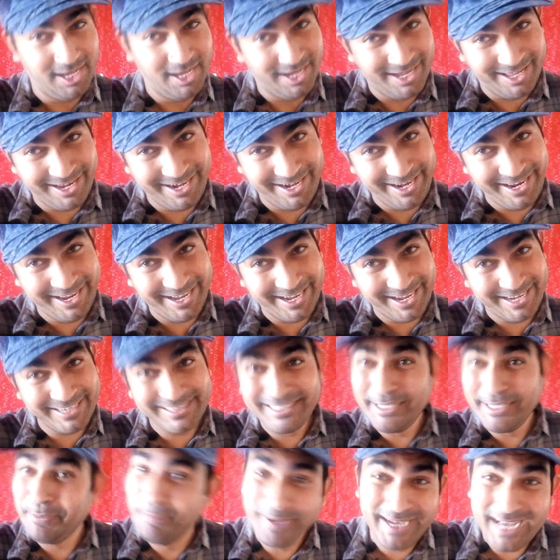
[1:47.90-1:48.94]
अरे अगर
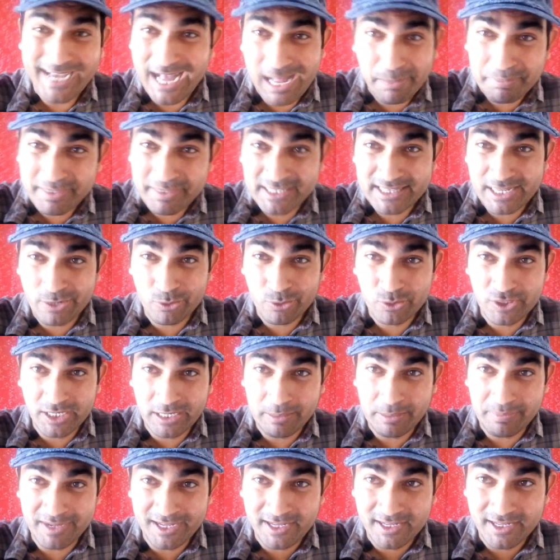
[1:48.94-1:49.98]
दीपिका आपकी तरह होती ना
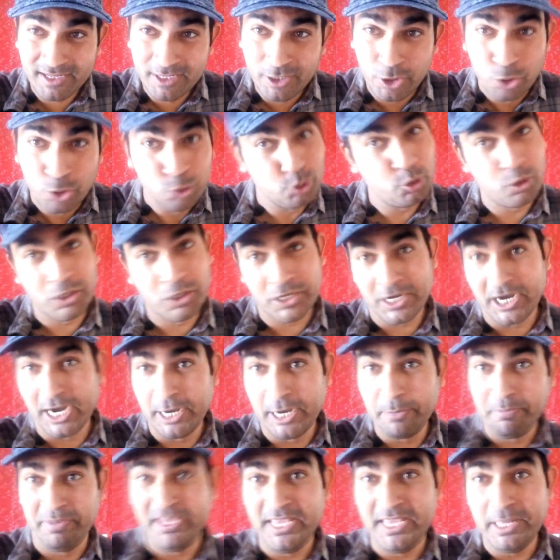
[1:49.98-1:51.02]
माँ तो
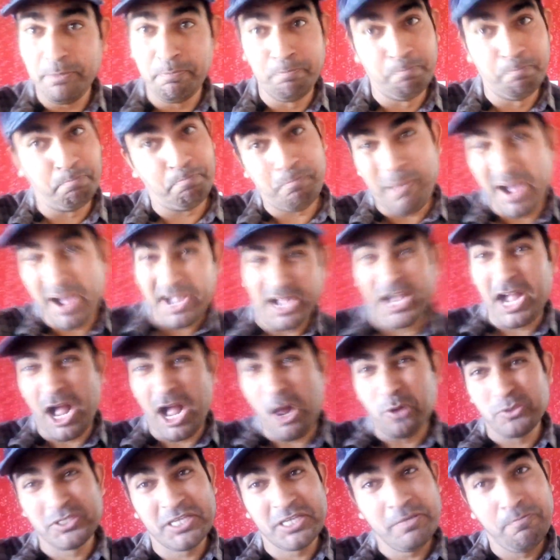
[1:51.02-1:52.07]
रणबीर पक्का
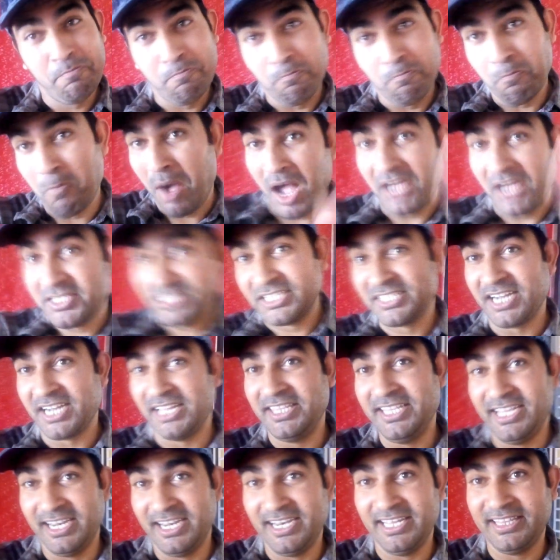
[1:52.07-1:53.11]
उसकी माँ से शादी
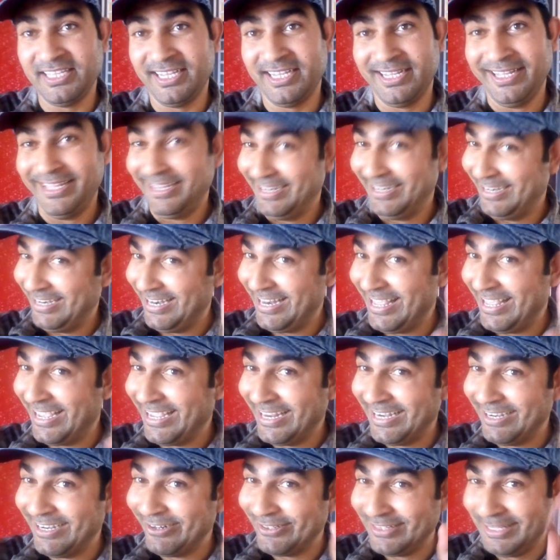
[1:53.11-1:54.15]
कर लेता
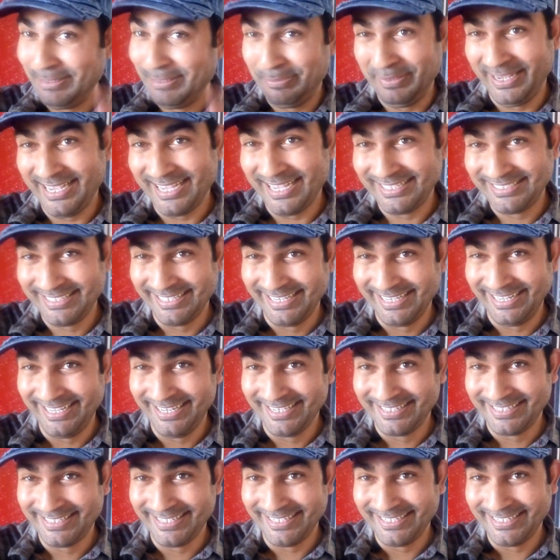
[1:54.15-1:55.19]
लेकिन दीपिका से नहीं
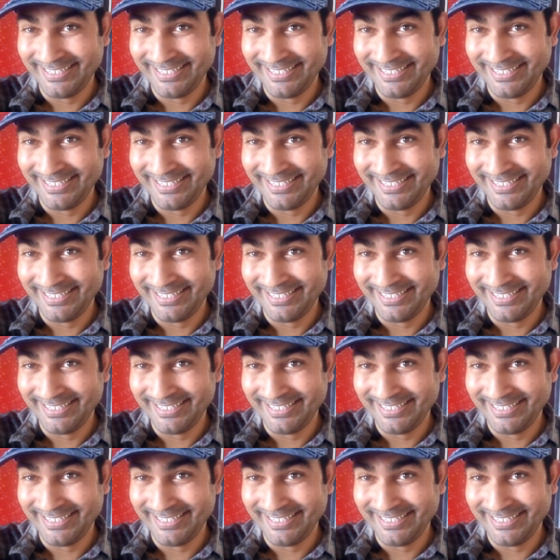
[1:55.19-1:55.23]
करता